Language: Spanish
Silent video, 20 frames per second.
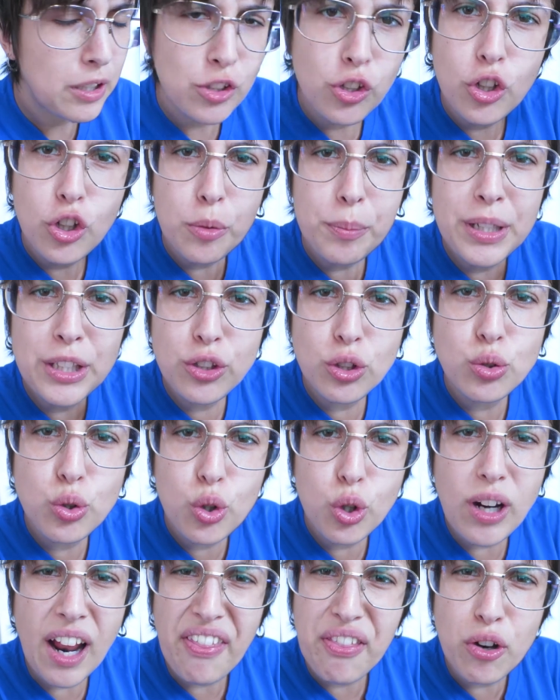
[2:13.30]
Me estoy comiendo
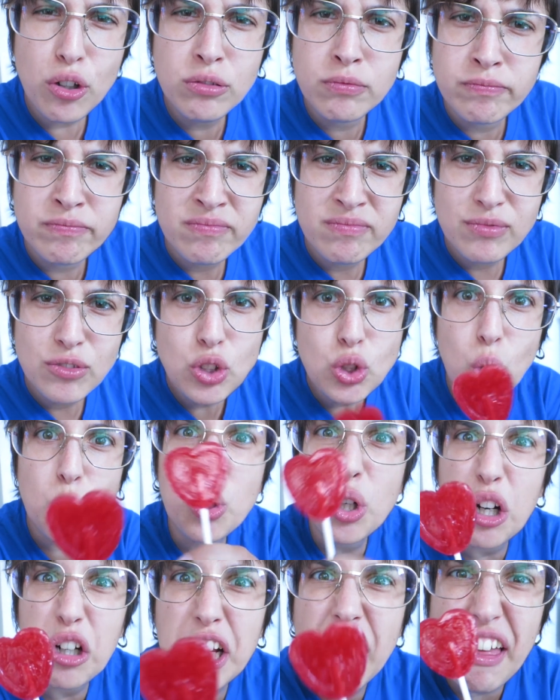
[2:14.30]
tu corazón.
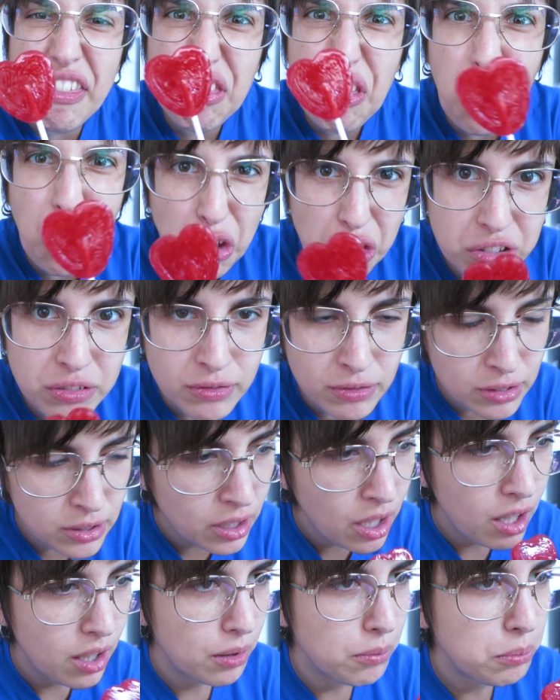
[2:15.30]
¡Tu corazón!
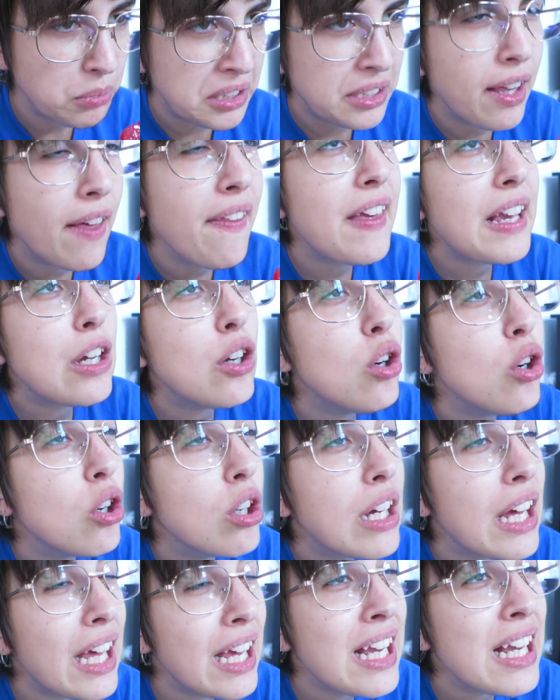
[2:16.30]
Ya de
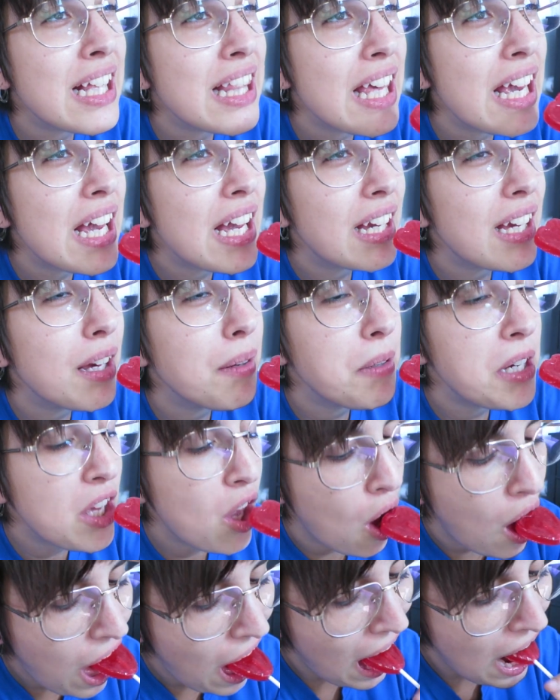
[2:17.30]
coca y de
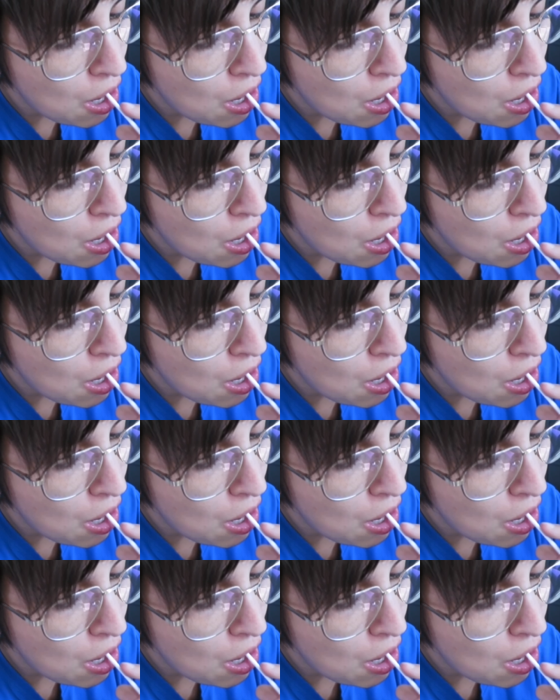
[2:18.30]
caballo.